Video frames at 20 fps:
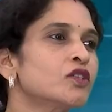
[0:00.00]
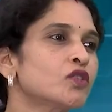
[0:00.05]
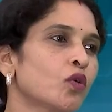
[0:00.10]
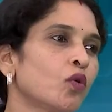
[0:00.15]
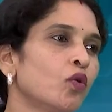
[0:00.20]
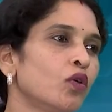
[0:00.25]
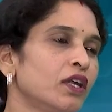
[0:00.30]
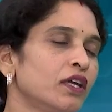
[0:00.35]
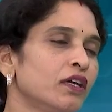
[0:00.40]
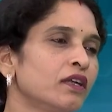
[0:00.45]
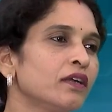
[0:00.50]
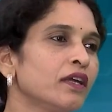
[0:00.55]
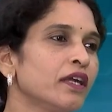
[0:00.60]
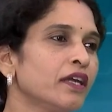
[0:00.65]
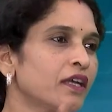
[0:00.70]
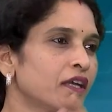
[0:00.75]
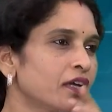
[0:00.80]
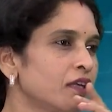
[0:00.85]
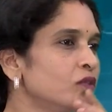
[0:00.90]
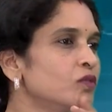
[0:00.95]
షోల్డర్
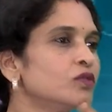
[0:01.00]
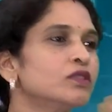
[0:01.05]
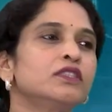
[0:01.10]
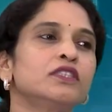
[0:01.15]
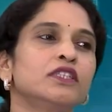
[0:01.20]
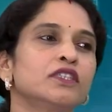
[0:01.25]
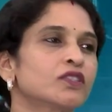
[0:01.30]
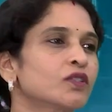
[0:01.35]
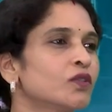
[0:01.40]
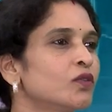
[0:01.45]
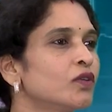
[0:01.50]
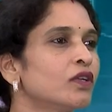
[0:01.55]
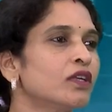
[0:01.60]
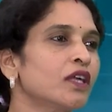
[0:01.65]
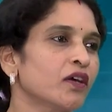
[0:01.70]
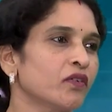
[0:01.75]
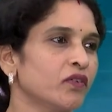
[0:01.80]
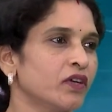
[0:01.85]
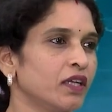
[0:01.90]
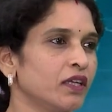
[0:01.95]
ఇక్కడ నుంచి చేసుకుంటూ
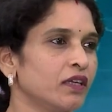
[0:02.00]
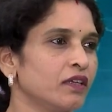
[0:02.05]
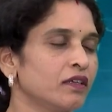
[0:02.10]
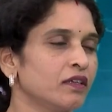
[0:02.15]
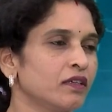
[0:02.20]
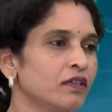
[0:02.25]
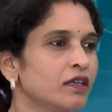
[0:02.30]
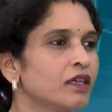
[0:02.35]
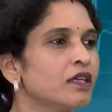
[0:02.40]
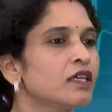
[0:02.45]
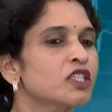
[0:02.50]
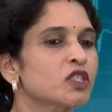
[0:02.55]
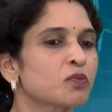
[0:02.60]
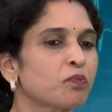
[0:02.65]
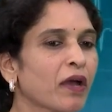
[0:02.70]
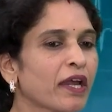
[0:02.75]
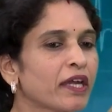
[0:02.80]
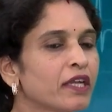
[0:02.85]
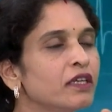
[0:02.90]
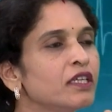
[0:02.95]
రావాలి
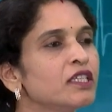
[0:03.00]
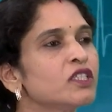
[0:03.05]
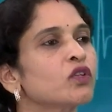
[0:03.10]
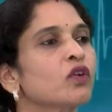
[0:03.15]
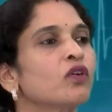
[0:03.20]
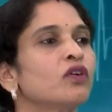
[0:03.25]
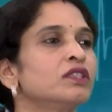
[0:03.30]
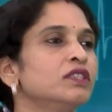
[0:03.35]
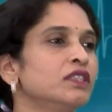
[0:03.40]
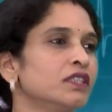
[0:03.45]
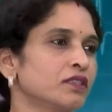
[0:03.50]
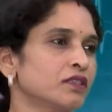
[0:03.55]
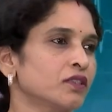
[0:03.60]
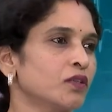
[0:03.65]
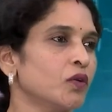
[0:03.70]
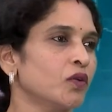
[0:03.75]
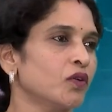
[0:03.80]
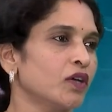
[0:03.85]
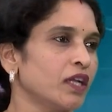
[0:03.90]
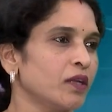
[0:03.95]
స్పైన్ ని స్ట్రాంగ్
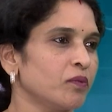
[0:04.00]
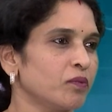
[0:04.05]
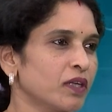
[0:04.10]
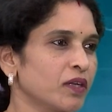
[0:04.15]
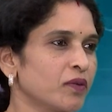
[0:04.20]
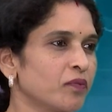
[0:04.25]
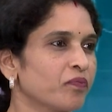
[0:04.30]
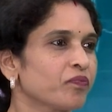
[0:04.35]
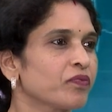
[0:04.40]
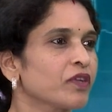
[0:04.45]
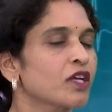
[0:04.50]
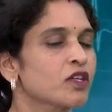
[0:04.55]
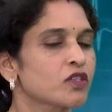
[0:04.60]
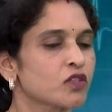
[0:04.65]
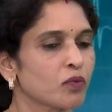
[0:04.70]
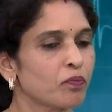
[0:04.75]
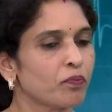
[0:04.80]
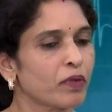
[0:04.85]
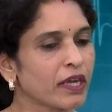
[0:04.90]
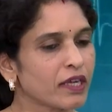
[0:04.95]
చేసుకోవాలి మనం
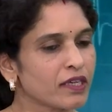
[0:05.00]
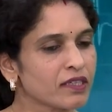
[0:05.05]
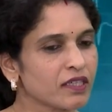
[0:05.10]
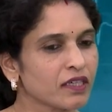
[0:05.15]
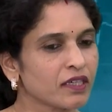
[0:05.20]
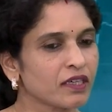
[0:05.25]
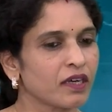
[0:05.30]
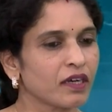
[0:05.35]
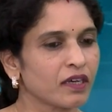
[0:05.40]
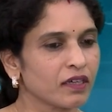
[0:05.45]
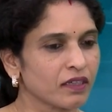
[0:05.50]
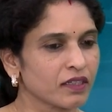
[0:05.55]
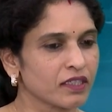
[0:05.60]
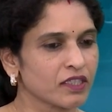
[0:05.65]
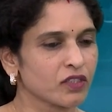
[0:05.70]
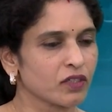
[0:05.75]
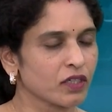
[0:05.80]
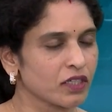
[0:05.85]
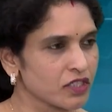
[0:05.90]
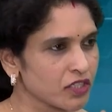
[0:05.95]
సో బేసిక్ గా
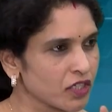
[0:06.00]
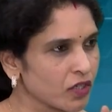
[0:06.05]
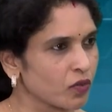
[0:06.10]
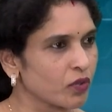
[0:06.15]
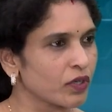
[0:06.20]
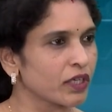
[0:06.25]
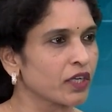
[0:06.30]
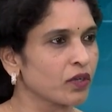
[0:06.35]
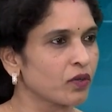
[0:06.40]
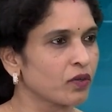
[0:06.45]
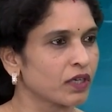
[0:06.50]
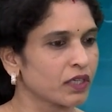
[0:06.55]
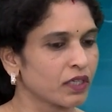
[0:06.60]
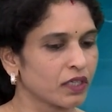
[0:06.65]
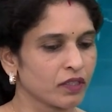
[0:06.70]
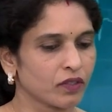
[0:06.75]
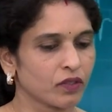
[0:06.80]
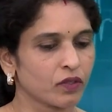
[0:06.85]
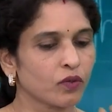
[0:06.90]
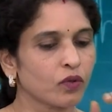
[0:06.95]
రిస్ట్రిక్షన్ ఒకటే
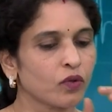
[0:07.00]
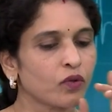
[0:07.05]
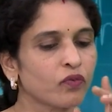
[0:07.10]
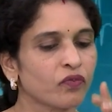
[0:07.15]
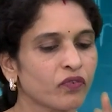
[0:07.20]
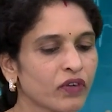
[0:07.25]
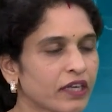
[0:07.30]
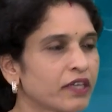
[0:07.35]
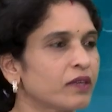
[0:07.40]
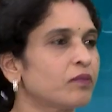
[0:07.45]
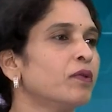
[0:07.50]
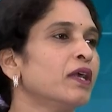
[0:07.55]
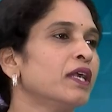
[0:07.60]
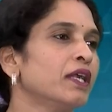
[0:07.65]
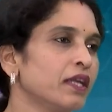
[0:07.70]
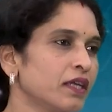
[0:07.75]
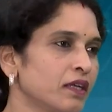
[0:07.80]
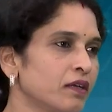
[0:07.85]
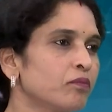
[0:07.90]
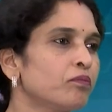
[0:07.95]
ఒకటి నో ఫ్రంట్
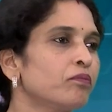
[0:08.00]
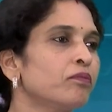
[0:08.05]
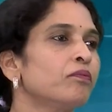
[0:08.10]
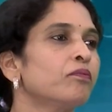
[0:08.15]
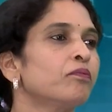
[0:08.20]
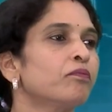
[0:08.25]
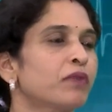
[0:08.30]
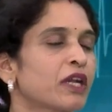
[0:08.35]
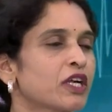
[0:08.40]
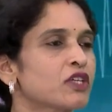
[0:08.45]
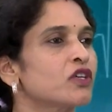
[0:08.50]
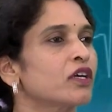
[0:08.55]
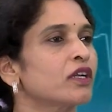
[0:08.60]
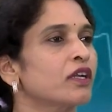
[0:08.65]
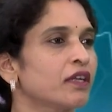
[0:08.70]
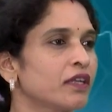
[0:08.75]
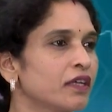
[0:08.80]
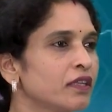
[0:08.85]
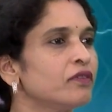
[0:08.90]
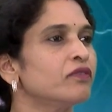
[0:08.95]
బండి ప్రెషర్
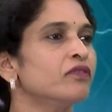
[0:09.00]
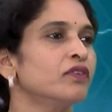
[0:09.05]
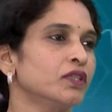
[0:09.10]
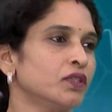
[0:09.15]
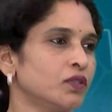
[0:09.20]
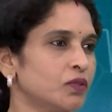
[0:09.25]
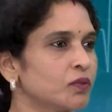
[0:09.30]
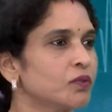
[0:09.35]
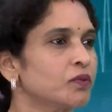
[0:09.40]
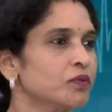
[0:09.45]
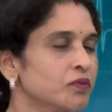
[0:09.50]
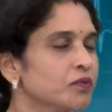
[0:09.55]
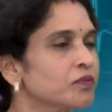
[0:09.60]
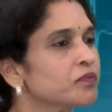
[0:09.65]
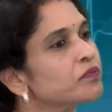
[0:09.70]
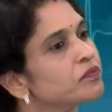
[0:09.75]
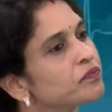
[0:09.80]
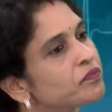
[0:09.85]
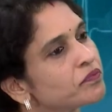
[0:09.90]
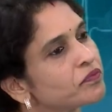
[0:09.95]
అనేది ఇవ్వద్దు అంటే
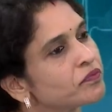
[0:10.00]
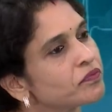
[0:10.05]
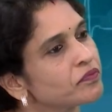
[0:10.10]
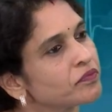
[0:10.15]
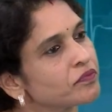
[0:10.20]
మనకి